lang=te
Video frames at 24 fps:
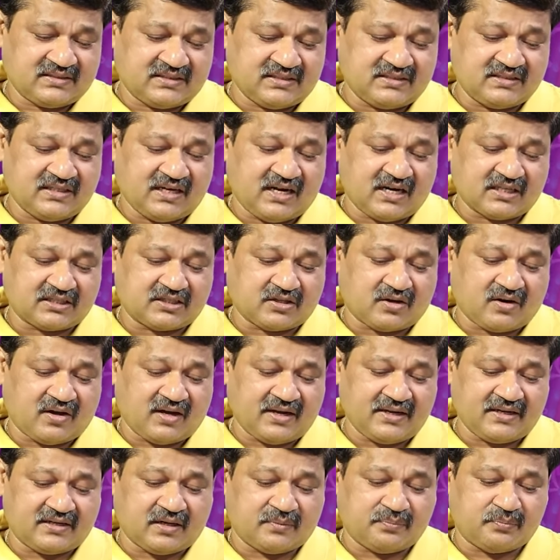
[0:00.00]
సిద్ధార్థ్
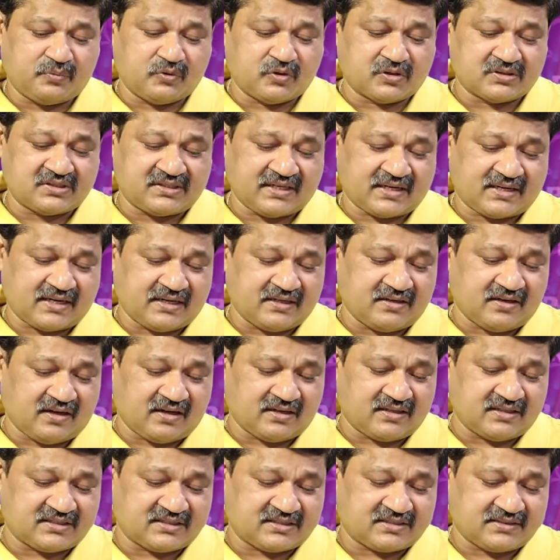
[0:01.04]
రాయ్ కపూర్ సెకండ్
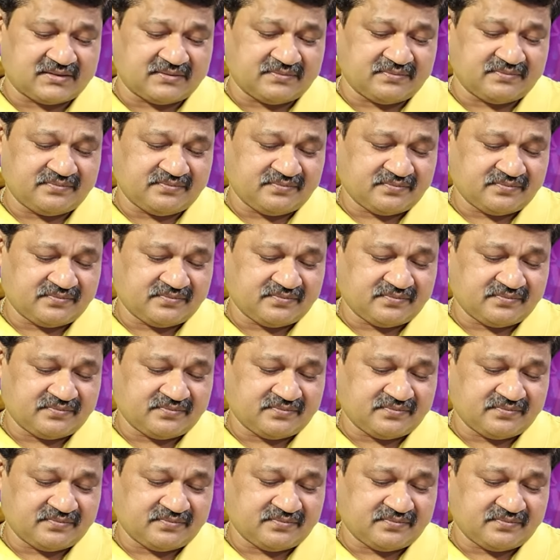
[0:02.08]
ఆగస్ట్